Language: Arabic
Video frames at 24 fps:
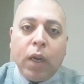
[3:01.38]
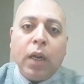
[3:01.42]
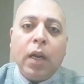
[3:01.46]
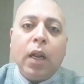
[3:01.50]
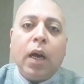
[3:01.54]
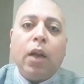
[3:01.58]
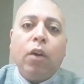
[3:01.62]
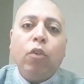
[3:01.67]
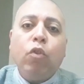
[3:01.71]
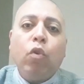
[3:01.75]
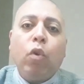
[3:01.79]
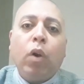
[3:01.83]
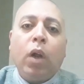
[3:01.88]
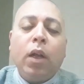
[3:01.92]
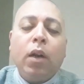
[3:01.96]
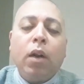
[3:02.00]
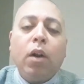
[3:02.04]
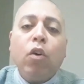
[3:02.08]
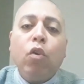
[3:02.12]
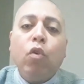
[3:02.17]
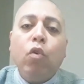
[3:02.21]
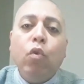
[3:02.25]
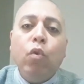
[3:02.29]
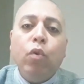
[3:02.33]
انا عرضه
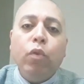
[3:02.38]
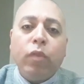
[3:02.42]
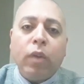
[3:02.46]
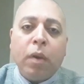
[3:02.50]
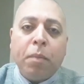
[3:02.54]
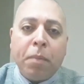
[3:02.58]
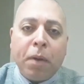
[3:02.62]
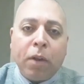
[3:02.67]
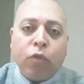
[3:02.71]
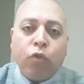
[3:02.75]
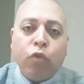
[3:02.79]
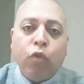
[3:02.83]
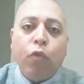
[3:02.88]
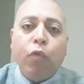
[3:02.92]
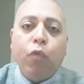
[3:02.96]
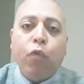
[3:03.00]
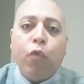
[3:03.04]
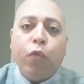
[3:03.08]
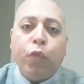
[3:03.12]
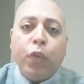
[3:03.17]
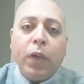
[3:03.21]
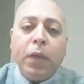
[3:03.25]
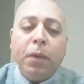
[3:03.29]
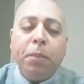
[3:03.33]
لحضراتكم زي ما
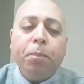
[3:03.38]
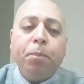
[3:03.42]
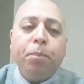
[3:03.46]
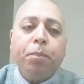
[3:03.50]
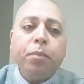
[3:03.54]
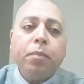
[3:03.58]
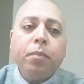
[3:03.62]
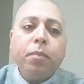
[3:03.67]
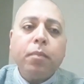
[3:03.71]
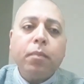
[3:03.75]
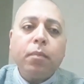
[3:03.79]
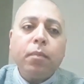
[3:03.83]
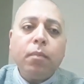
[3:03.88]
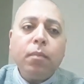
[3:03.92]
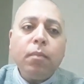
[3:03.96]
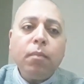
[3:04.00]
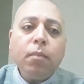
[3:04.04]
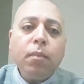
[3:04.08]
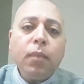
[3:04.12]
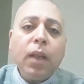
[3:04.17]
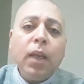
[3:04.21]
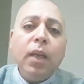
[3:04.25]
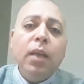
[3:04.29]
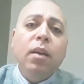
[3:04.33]
هتشوفوا فيه
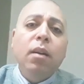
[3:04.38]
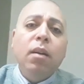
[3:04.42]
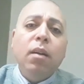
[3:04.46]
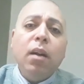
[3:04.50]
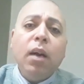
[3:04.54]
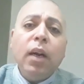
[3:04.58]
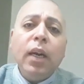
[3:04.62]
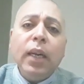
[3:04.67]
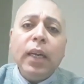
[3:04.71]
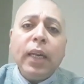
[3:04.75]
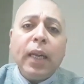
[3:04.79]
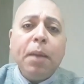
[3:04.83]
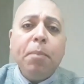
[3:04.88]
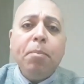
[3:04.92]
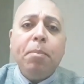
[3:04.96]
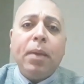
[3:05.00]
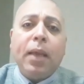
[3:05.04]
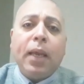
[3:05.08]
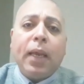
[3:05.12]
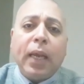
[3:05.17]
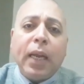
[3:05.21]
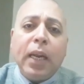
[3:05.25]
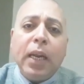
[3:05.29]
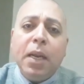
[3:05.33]
ان الراجل كان
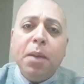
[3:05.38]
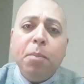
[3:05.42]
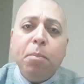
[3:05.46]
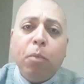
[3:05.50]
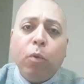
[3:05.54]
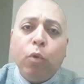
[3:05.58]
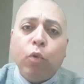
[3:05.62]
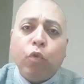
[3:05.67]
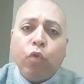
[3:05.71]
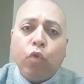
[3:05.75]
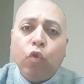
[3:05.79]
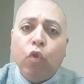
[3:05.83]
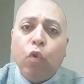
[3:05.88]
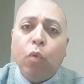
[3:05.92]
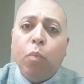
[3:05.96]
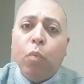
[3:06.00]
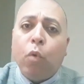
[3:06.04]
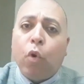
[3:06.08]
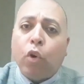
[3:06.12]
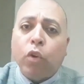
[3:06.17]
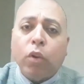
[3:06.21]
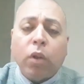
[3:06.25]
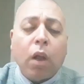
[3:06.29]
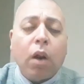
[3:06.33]
بيتكلم باسلوب
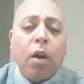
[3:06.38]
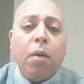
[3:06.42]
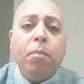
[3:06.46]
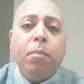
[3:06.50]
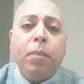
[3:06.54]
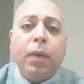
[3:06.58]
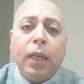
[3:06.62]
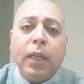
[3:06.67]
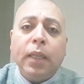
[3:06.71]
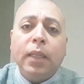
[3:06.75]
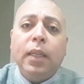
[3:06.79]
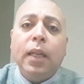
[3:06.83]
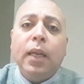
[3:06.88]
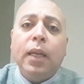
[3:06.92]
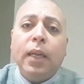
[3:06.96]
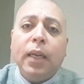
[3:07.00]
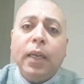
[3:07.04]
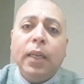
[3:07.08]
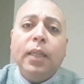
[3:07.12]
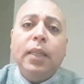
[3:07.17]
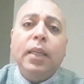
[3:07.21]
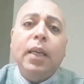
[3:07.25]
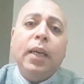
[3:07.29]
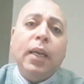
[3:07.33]
محترم جدا
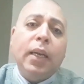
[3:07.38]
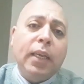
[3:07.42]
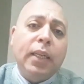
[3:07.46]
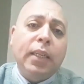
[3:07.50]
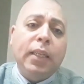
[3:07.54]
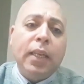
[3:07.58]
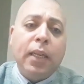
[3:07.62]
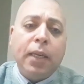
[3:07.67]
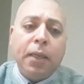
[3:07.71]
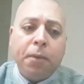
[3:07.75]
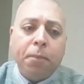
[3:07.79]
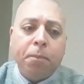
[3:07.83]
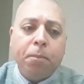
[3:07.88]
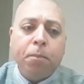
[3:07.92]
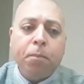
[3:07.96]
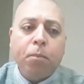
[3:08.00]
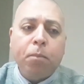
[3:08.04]
جدا جدا